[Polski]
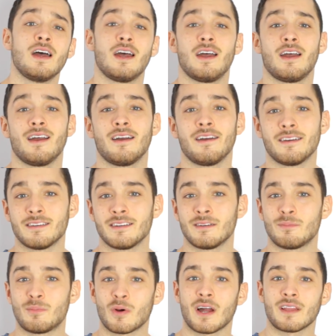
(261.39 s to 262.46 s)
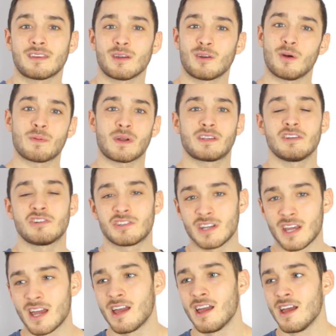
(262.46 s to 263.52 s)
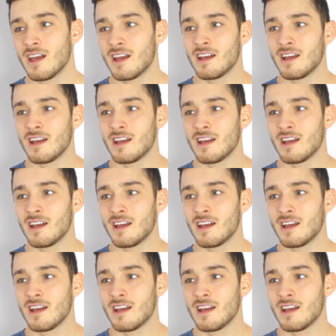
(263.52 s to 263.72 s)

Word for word: yy, e, bogatego praktycznie